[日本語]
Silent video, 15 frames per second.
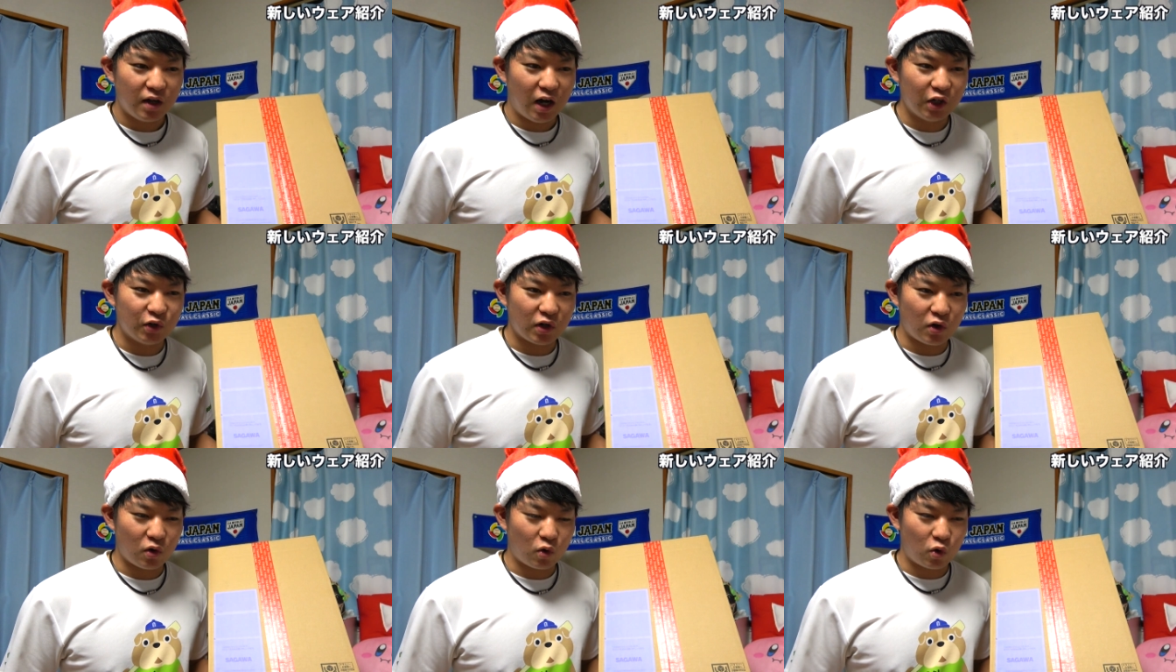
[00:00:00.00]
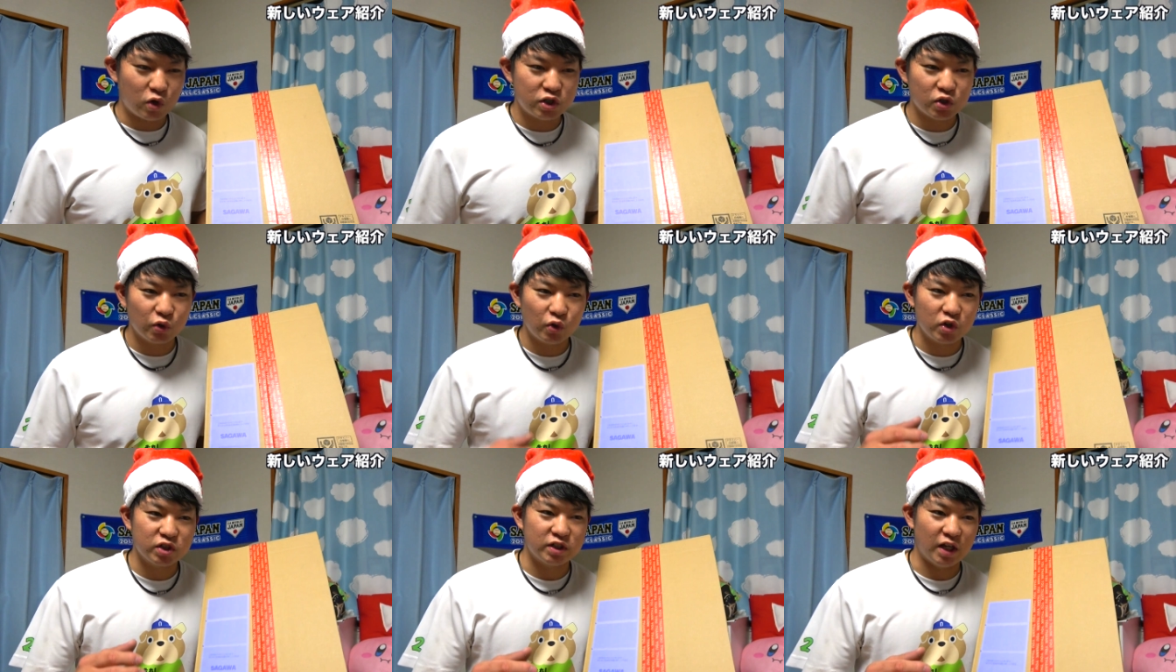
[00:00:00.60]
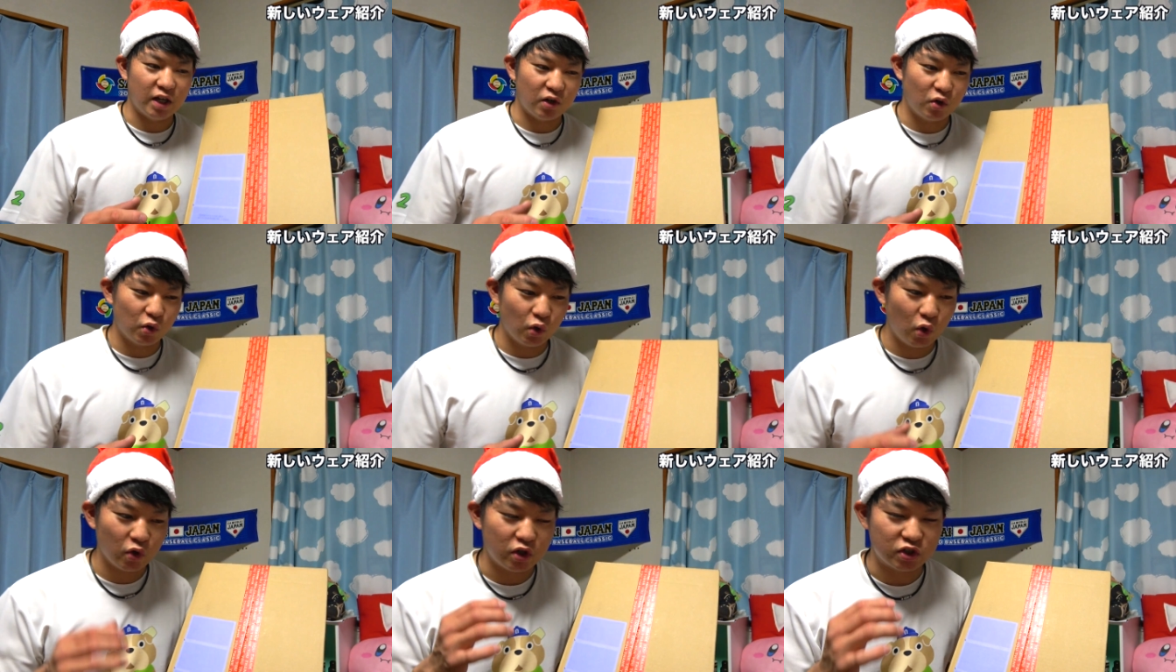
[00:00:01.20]
あとはこう腰を落として
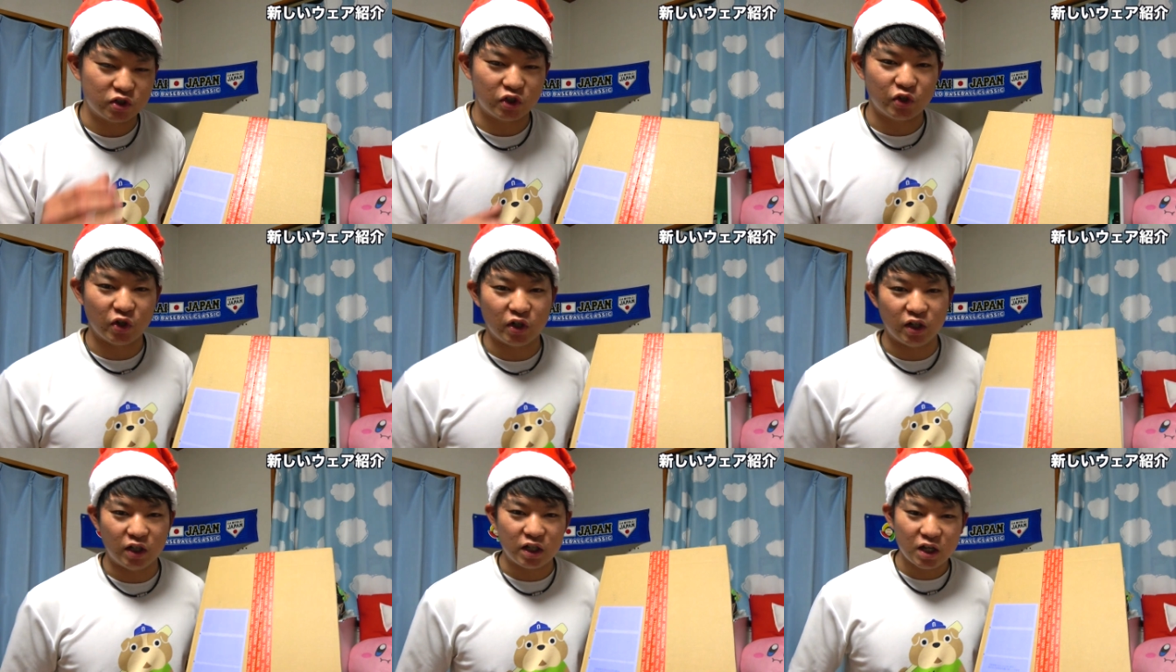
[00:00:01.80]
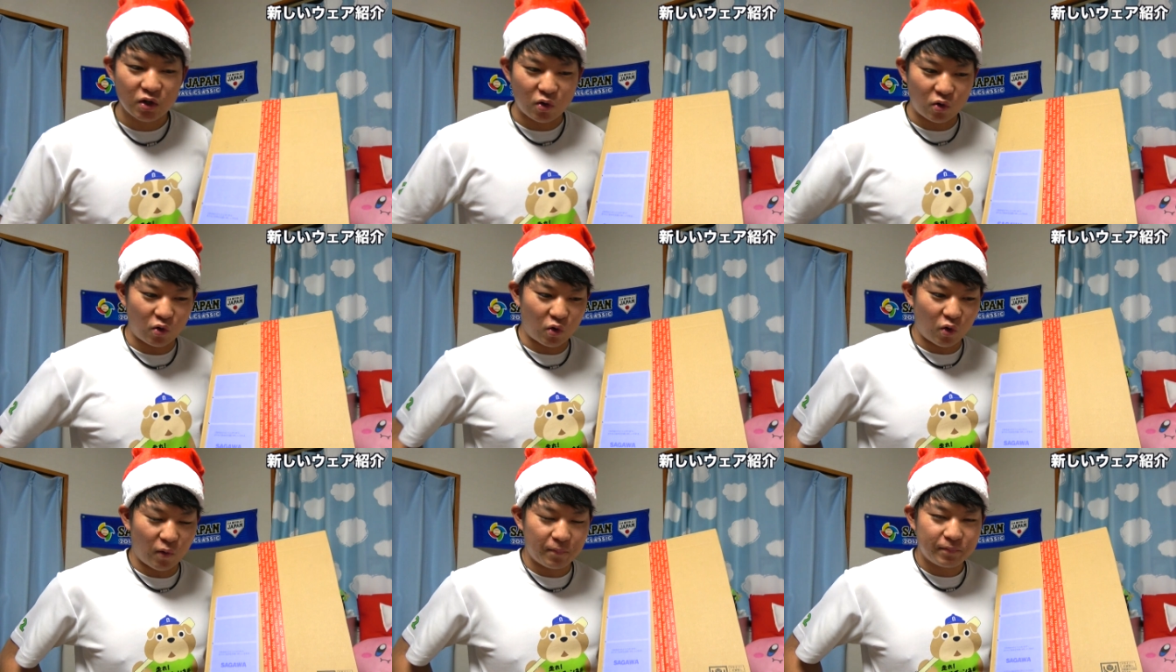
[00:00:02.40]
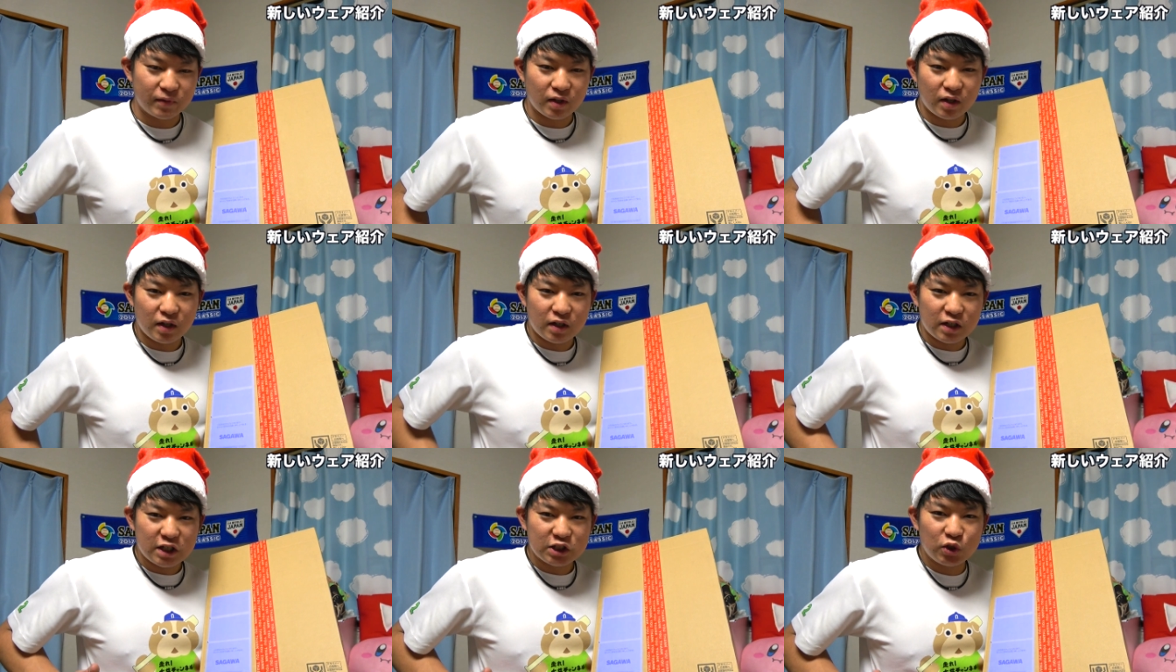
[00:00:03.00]
ゴルフ補給するときに結構こ
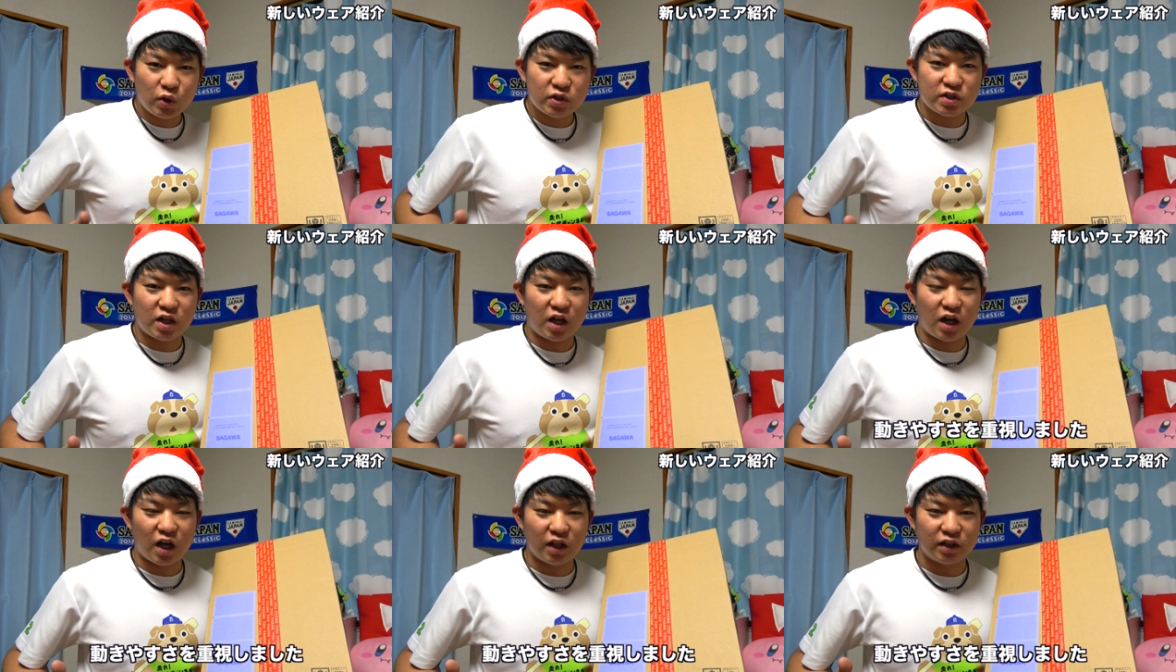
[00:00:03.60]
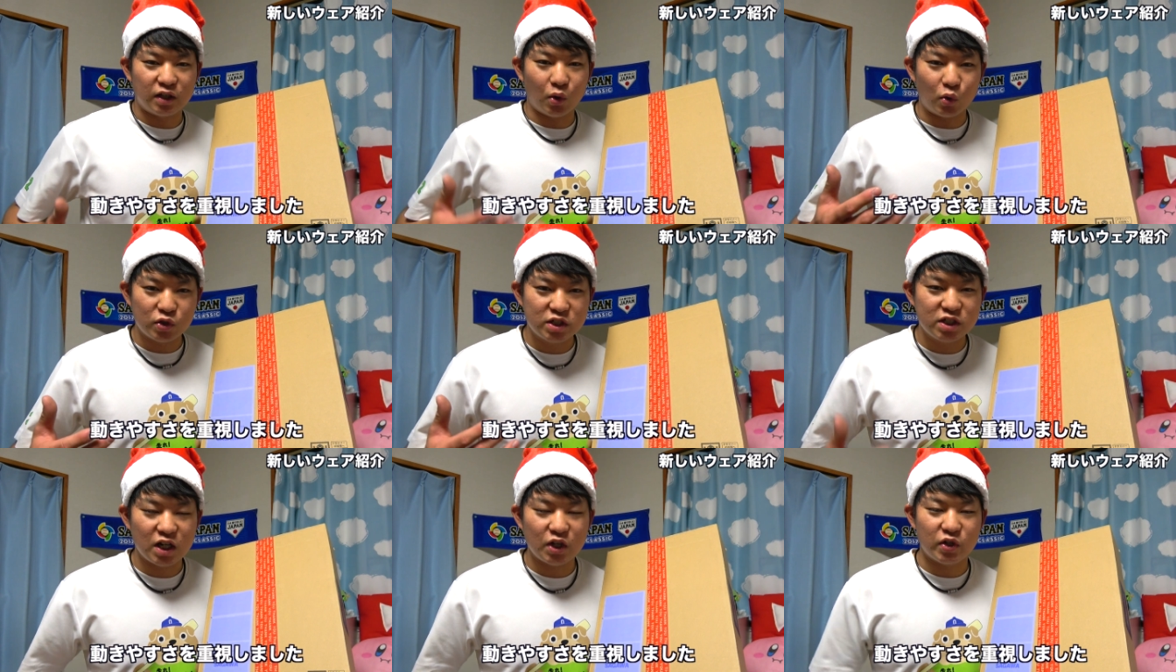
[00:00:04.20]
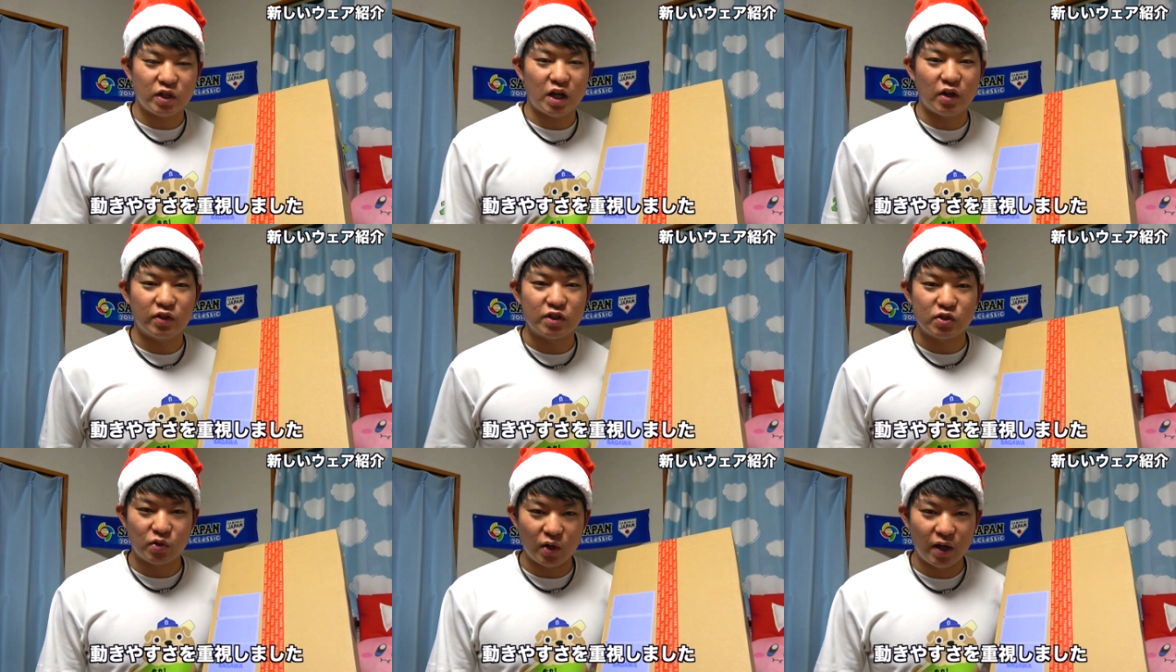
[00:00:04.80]
う、ストレスがかかって落ちづらい時があるん
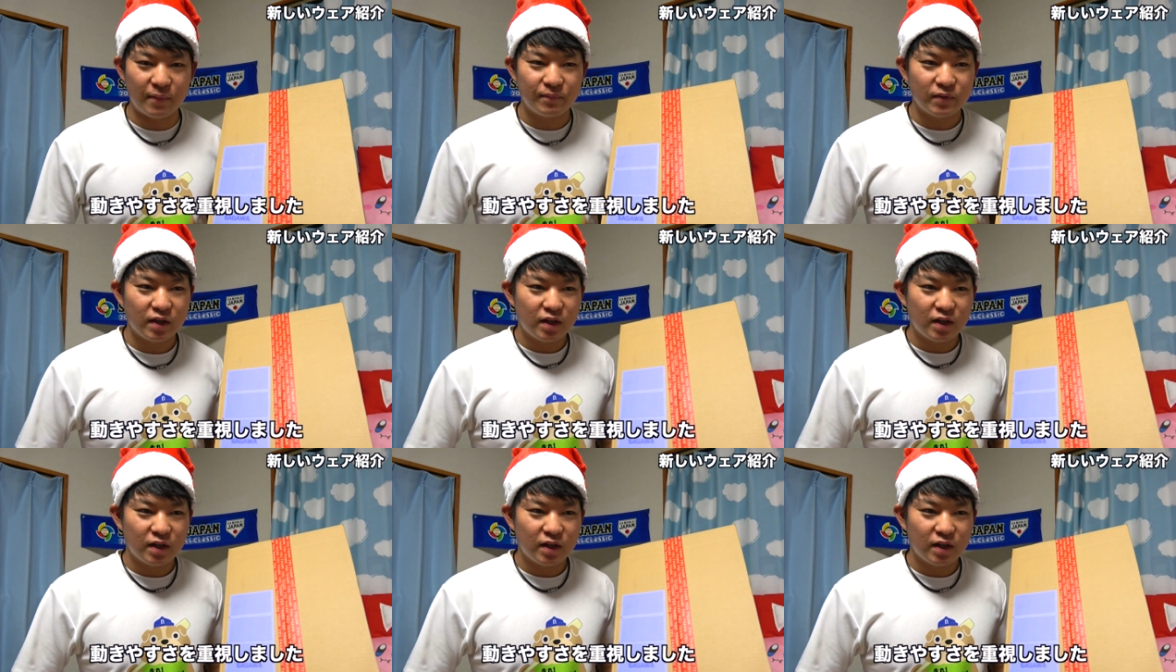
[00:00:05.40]
ですよね。